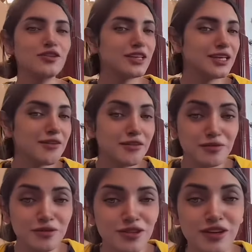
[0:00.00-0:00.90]
yo sé que va a
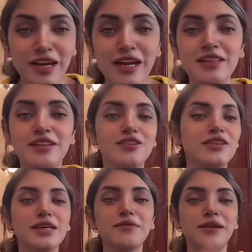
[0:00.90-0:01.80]
haber mucho hate,
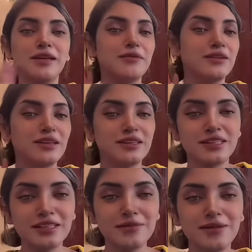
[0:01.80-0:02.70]
yo sé que me van a inventar
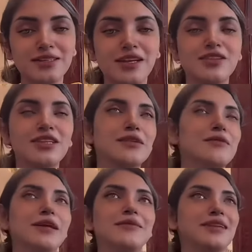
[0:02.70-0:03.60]
chismes, yo sé
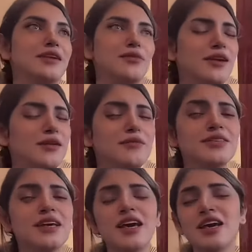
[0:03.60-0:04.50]
que me van a meter en
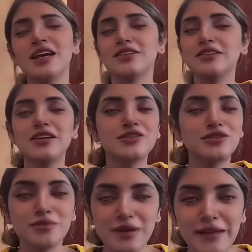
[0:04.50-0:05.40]
problemas. Estoy
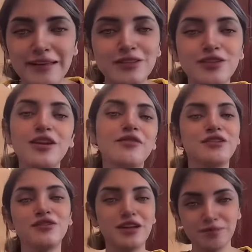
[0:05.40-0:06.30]
acostumbrada, soy una
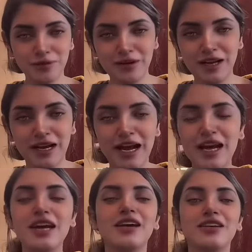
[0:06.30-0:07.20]
figura
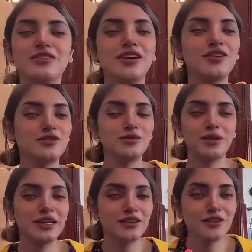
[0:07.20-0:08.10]
pública, estoy
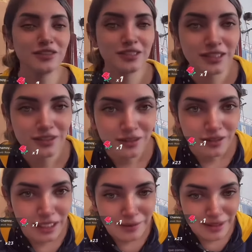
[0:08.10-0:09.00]
acostumbrada a todas esas
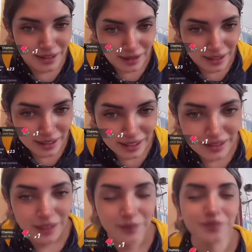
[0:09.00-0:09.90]
dimes y
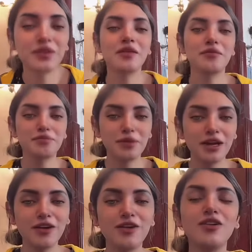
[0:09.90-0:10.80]
diretes,
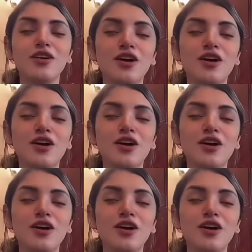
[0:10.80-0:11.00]
pero